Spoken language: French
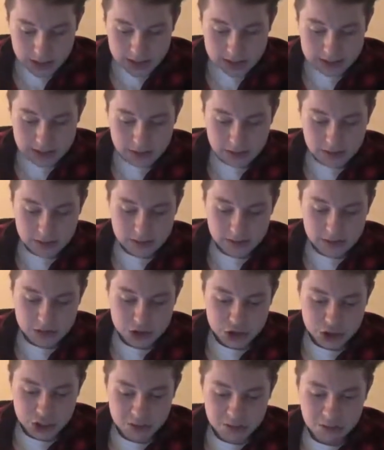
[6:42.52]
est ta
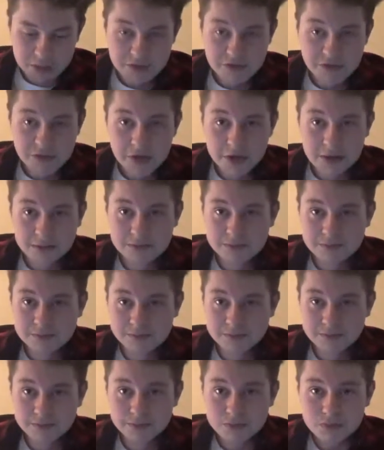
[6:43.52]
chaîne préférée
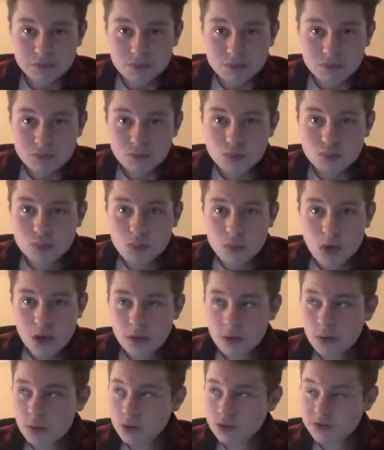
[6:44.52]

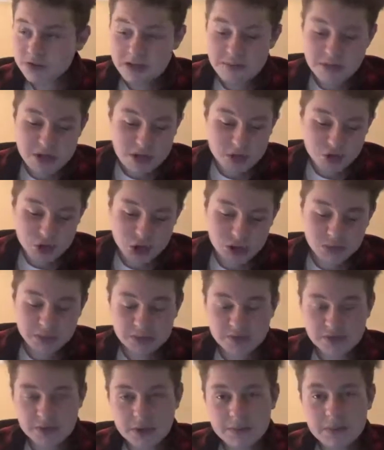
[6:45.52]
euh, Tes meilleures chaînes
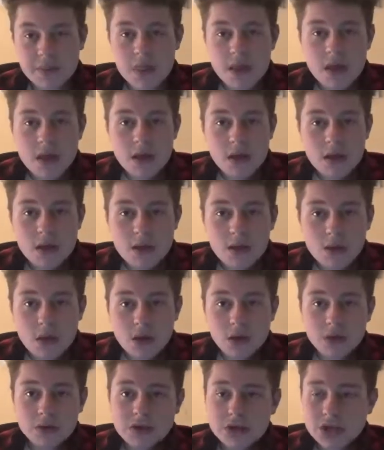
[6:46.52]
préférées. Euh,
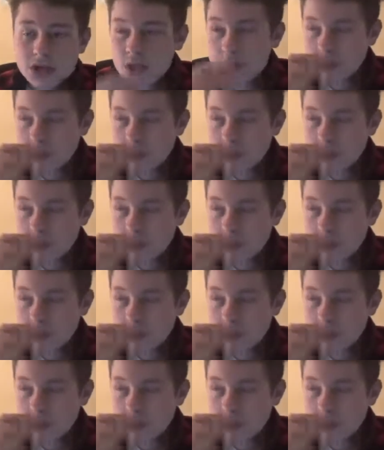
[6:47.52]
alors déjà